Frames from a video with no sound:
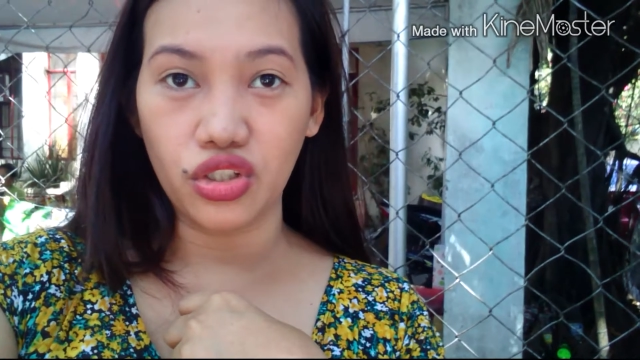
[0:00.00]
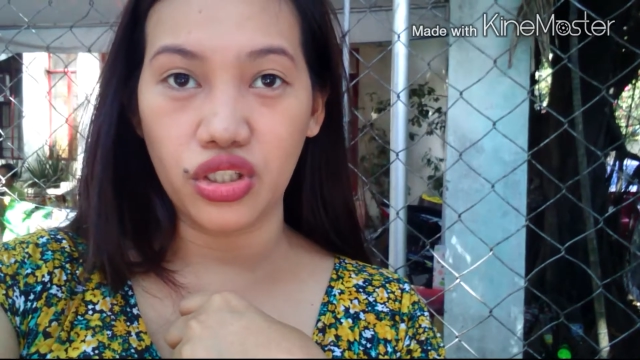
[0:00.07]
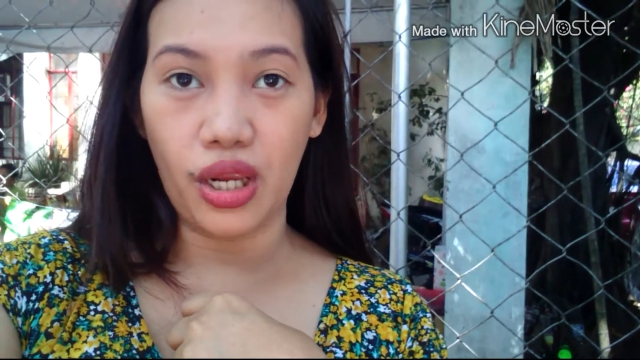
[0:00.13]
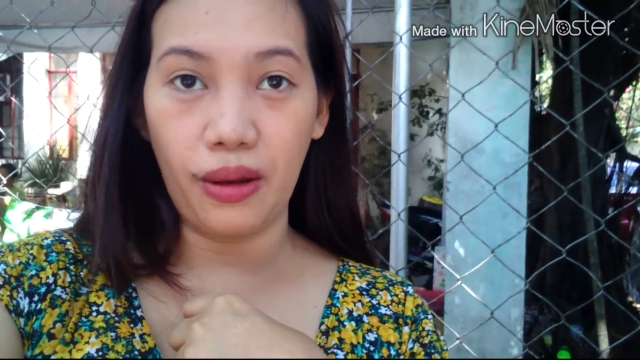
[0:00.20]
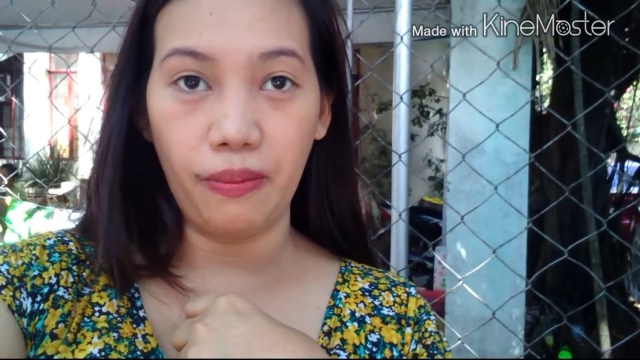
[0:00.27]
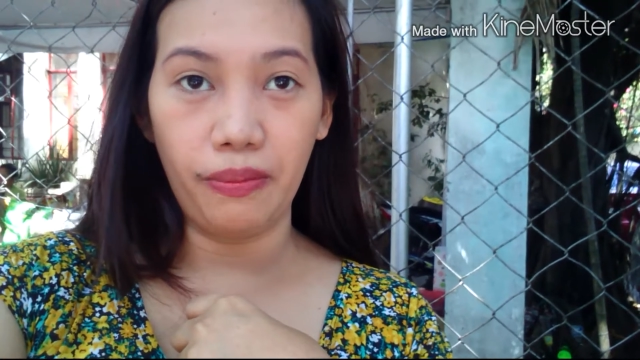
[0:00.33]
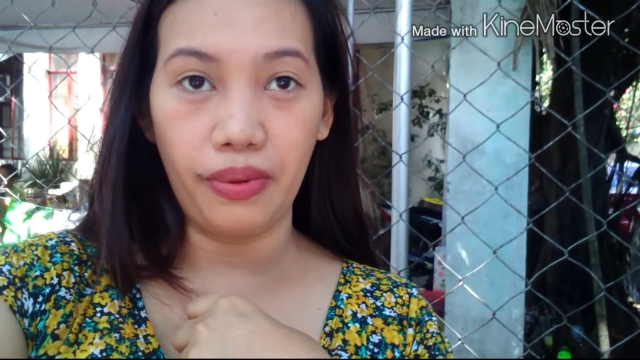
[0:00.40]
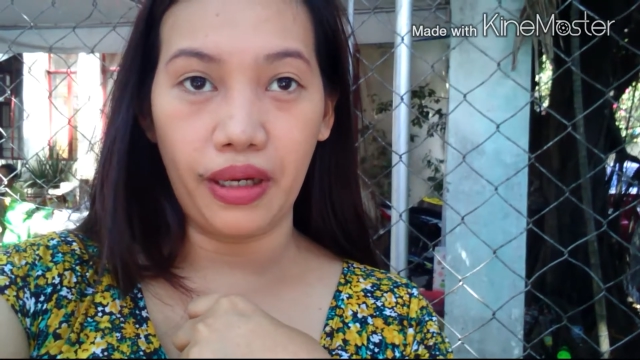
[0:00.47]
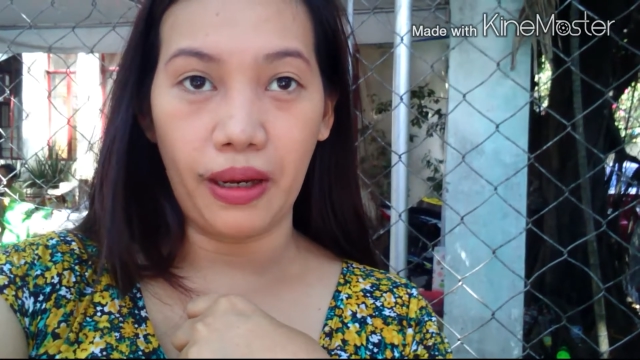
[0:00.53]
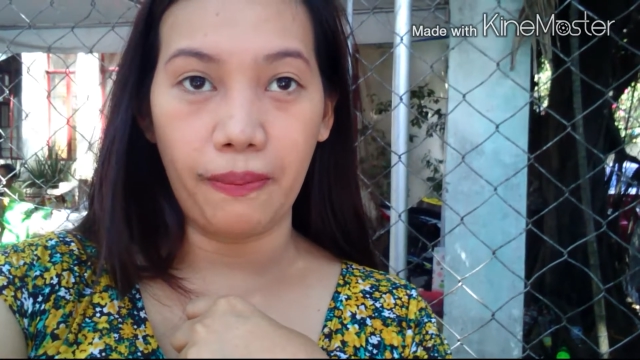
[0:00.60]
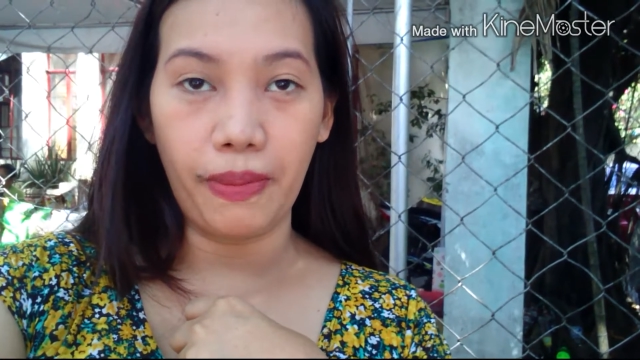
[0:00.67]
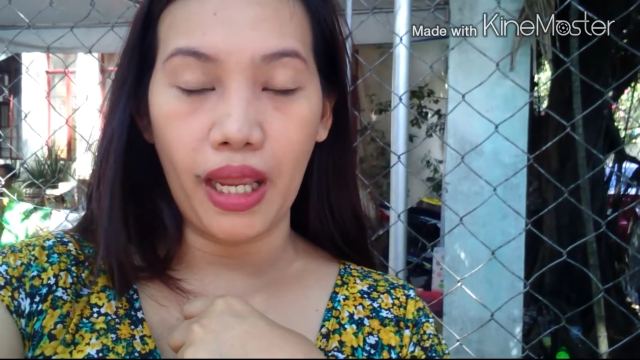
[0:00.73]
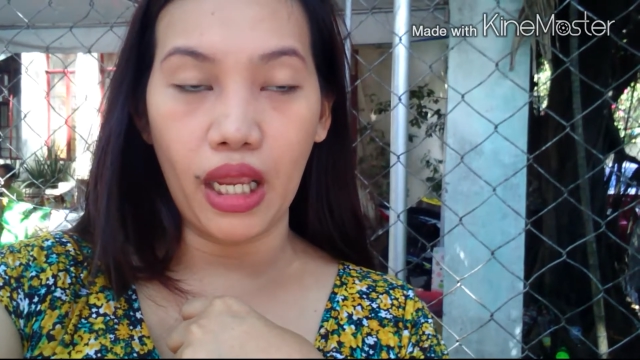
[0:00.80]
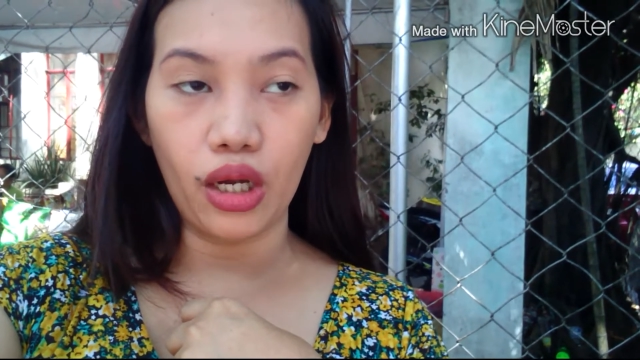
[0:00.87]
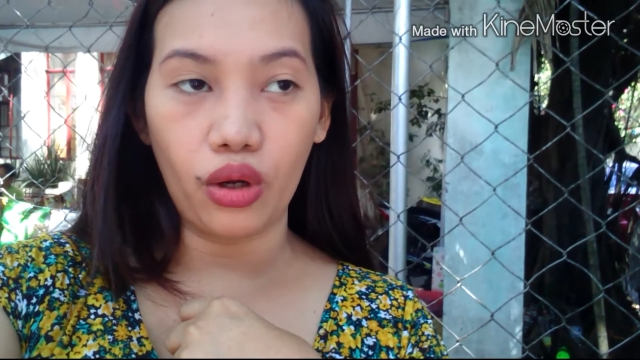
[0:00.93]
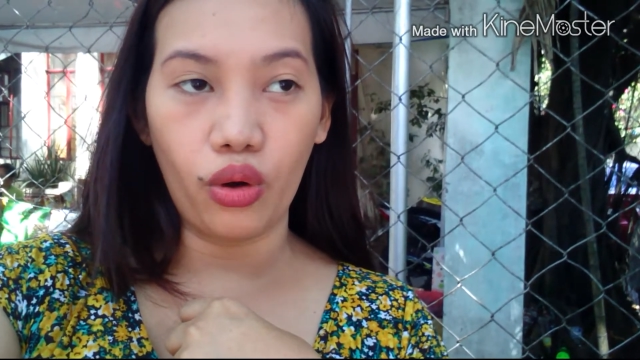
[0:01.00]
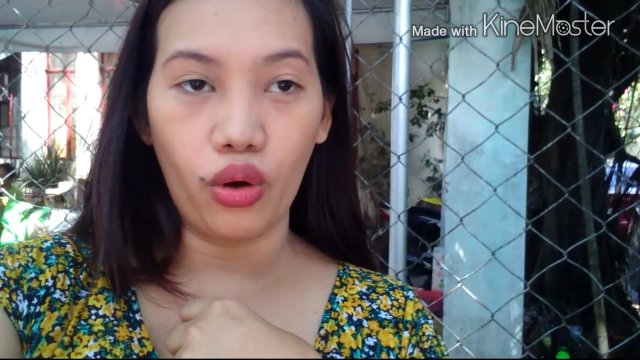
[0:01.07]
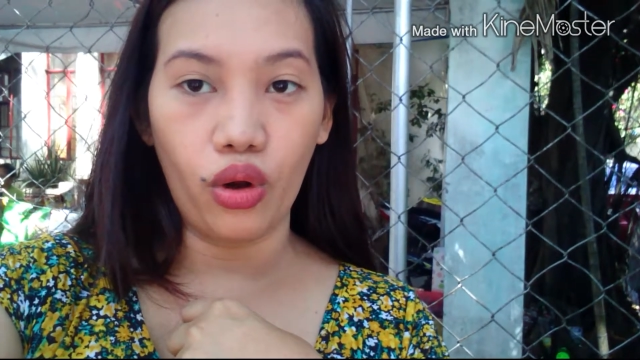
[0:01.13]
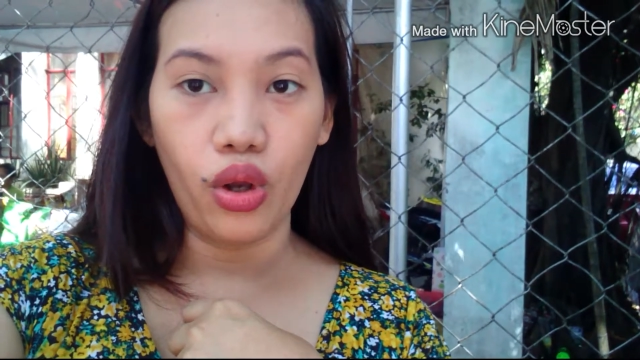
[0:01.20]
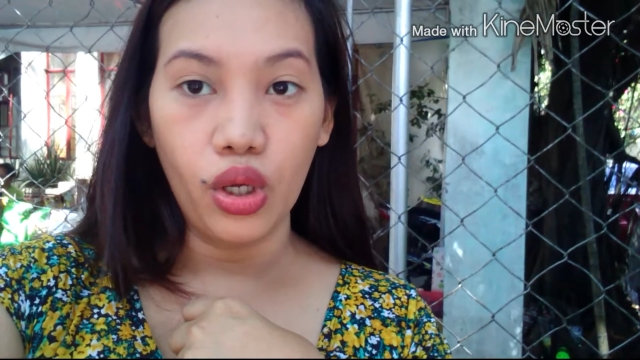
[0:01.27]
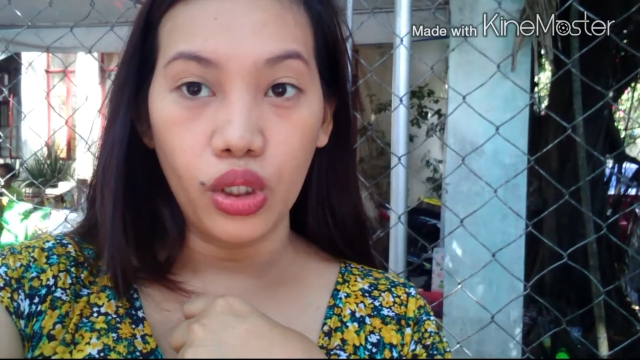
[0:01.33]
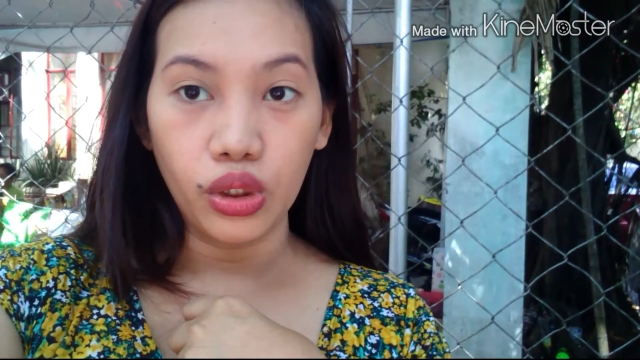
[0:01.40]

syempre, pero